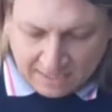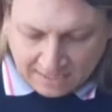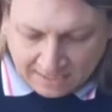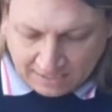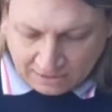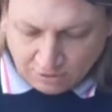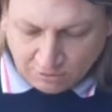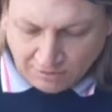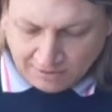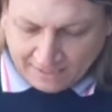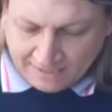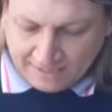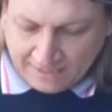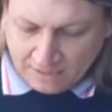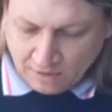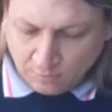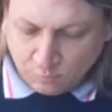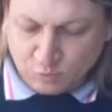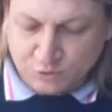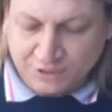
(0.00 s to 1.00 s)
que esto ha
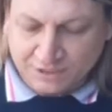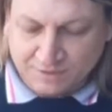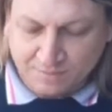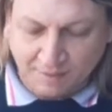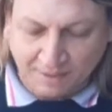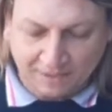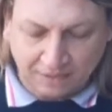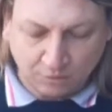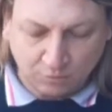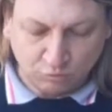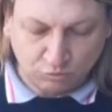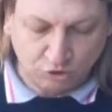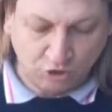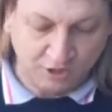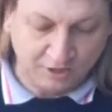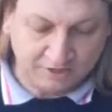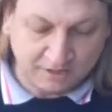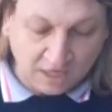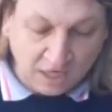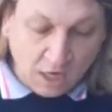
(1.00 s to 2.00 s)
generado muchísimas
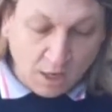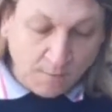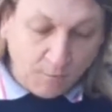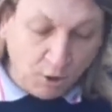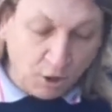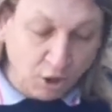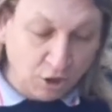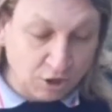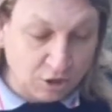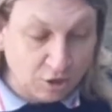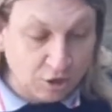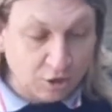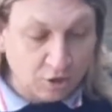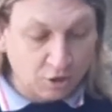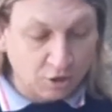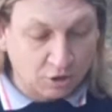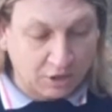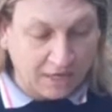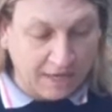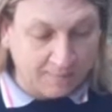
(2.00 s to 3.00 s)
discusiones. Por hoy
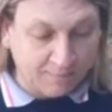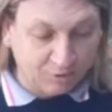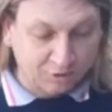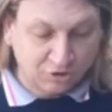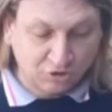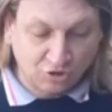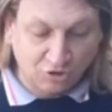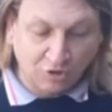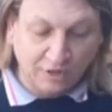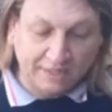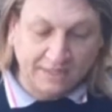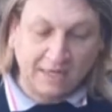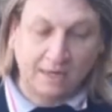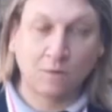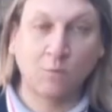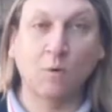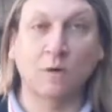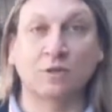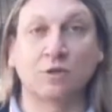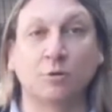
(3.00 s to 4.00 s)
nos quedamos con estas
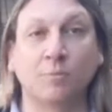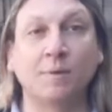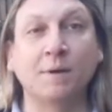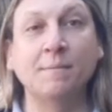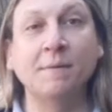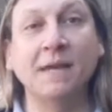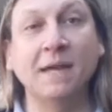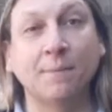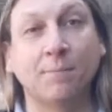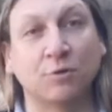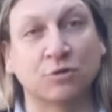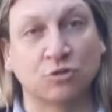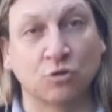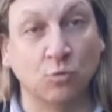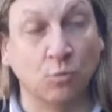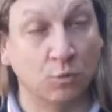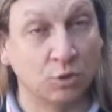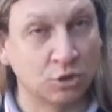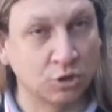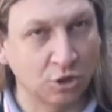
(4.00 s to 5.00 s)
cuatro primeras, pues
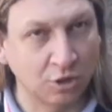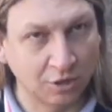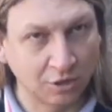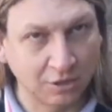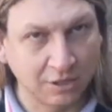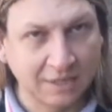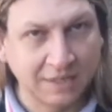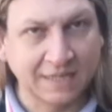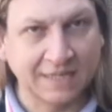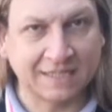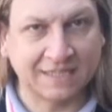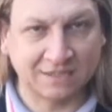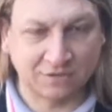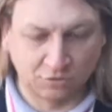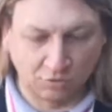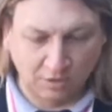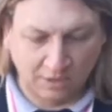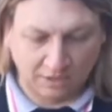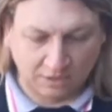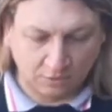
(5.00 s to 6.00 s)
un montón. Este
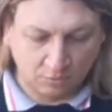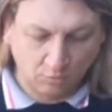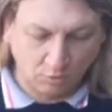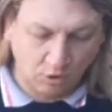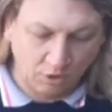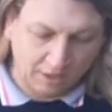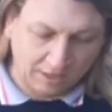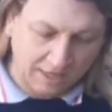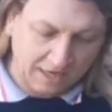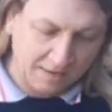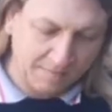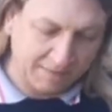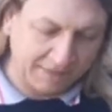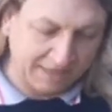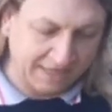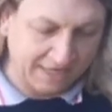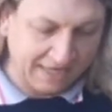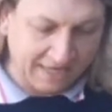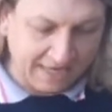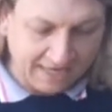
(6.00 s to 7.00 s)
es un artículo
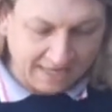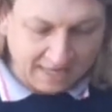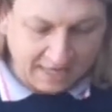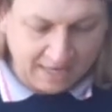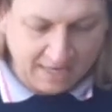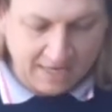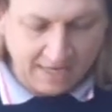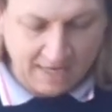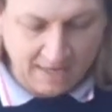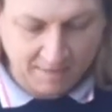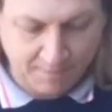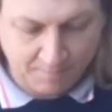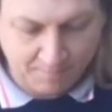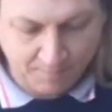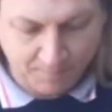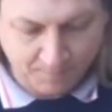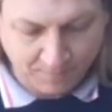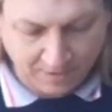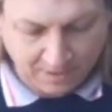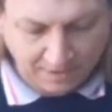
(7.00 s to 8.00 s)
realmente, eh,
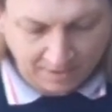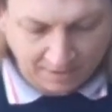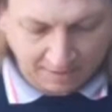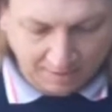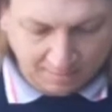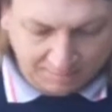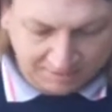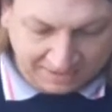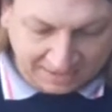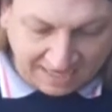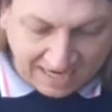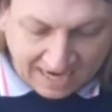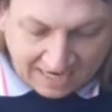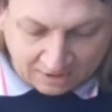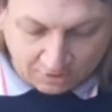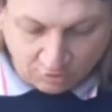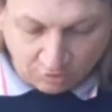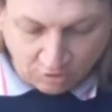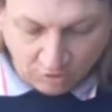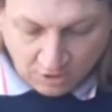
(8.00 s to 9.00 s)
realmente
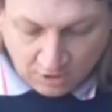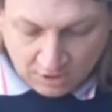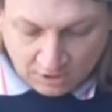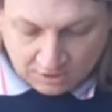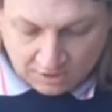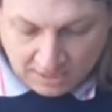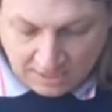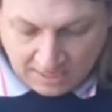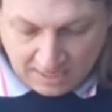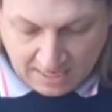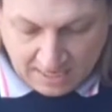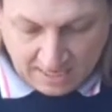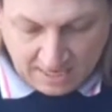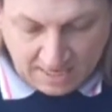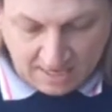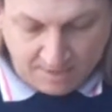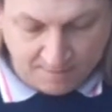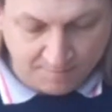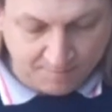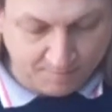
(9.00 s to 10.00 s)
largo,
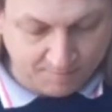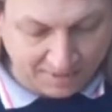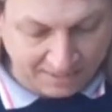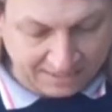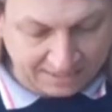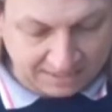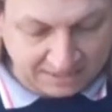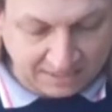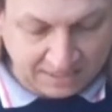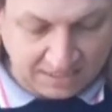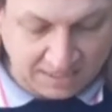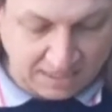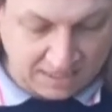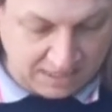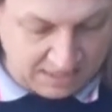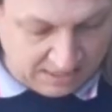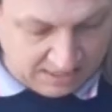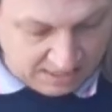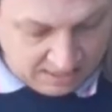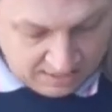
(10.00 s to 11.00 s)
tiene
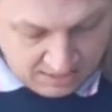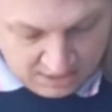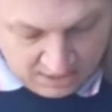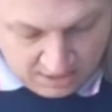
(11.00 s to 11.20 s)
20